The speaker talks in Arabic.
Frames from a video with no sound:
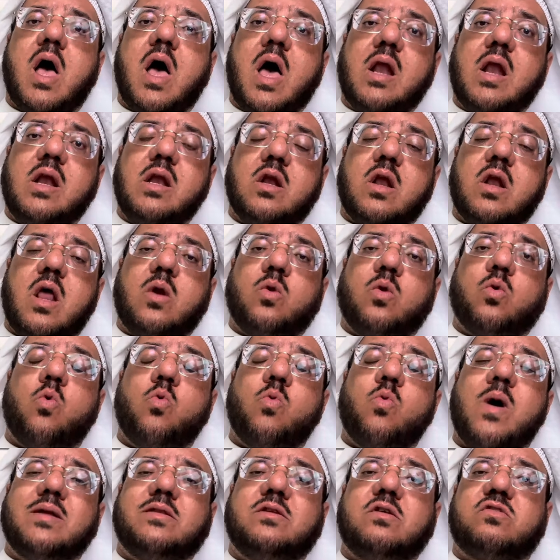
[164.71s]

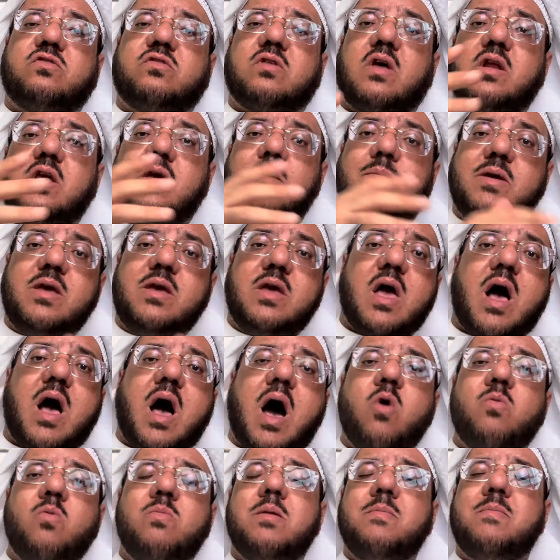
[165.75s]
القوات الصليبية
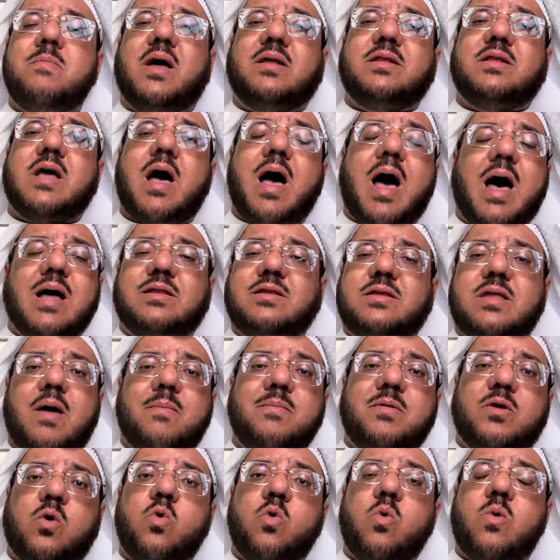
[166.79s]
أو من بعدها حتى
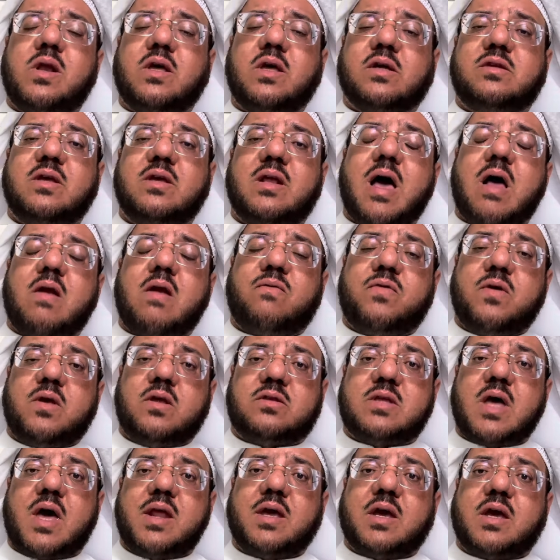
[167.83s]
من قوى الاحتلال في
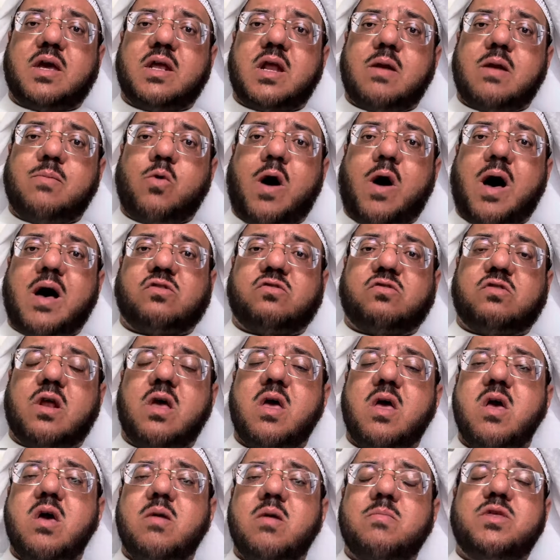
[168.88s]
تاريخنا المعاصر
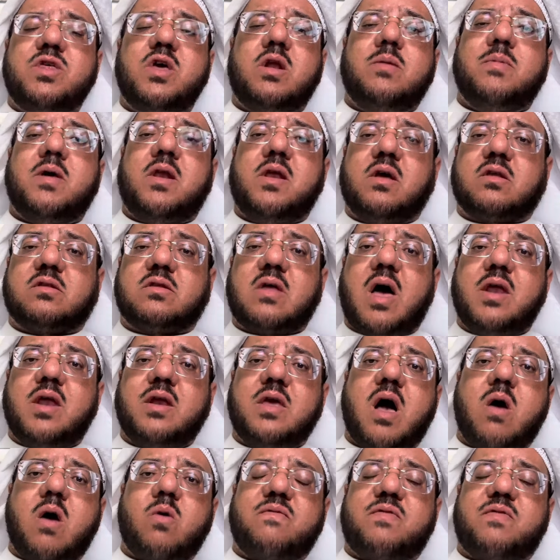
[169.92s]
مثل
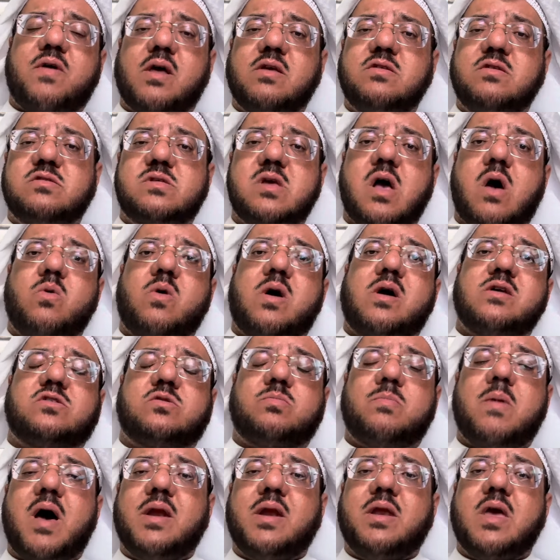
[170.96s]
بريطانيا وفرنسا
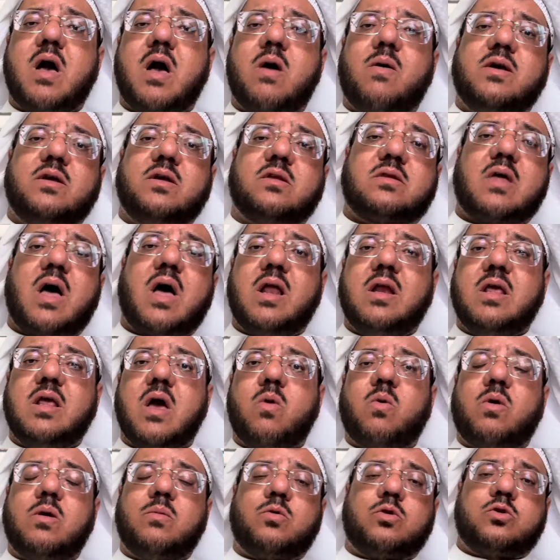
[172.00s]
وأسبانيا وإيطاليا
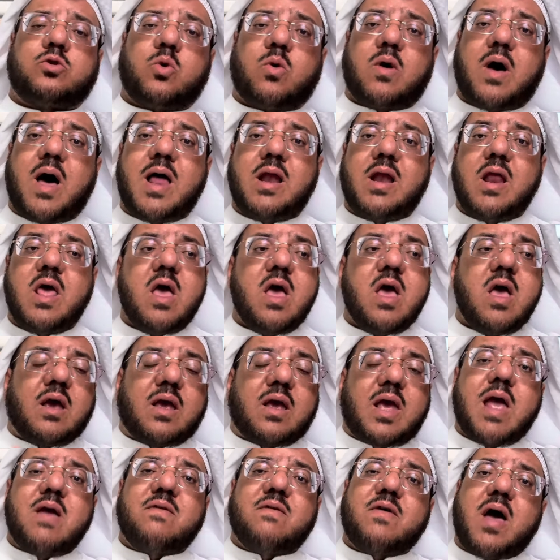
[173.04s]
والبرتغال
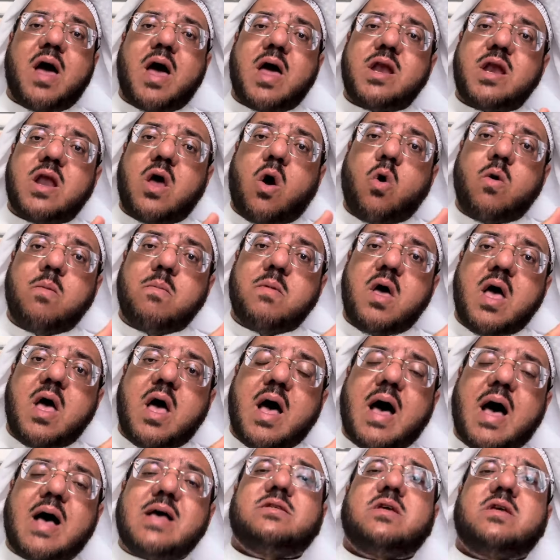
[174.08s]
كيف أنهم
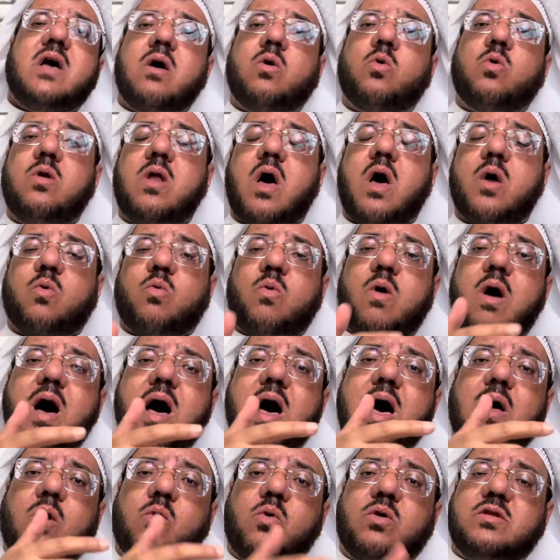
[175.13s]
أزهقوا
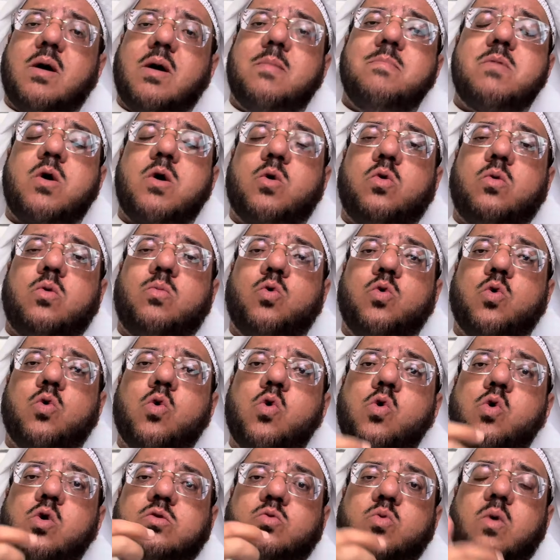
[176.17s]
الأرواح ودمروا
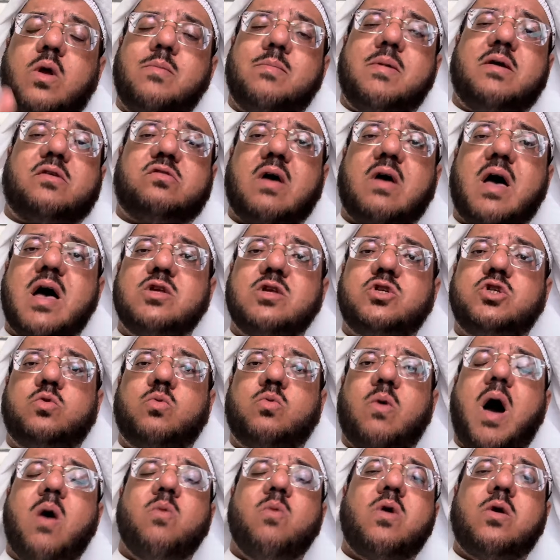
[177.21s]
البيوت والمساجد
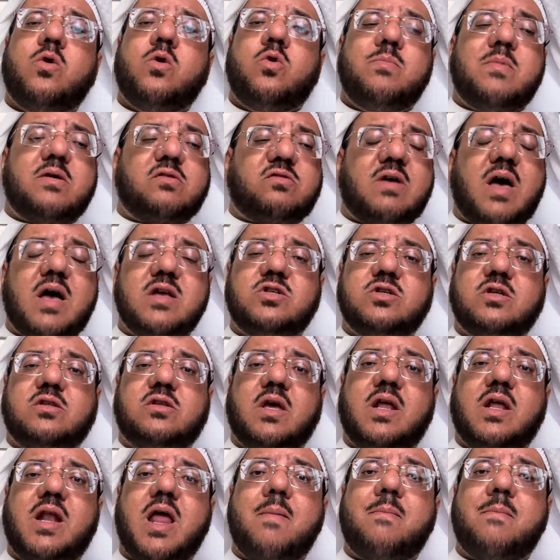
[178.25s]
وحولوا المساجد
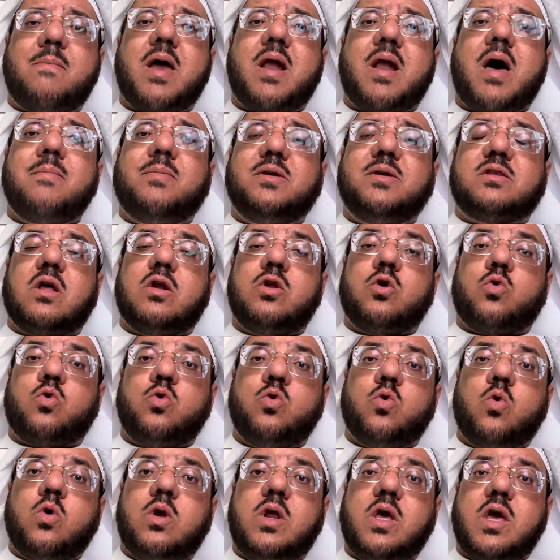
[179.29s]
إلى مرابط
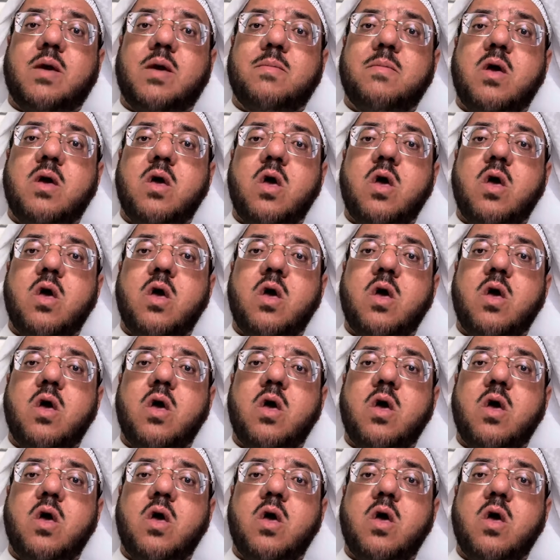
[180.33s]
لخيولهم